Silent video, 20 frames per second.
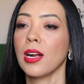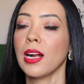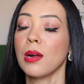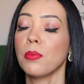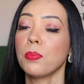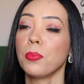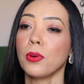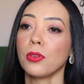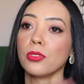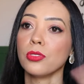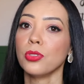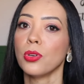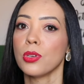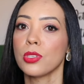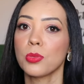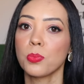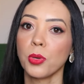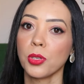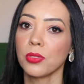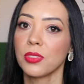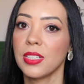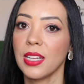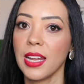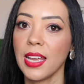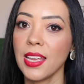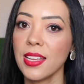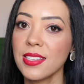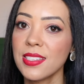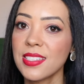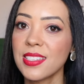Eu acabo pondo dois, pondo
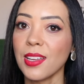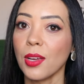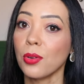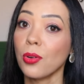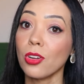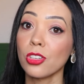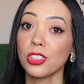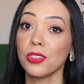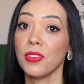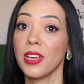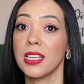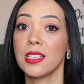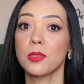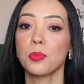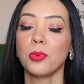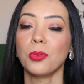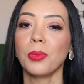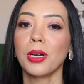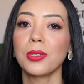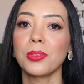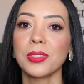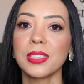três. Eu gosto de ver espuma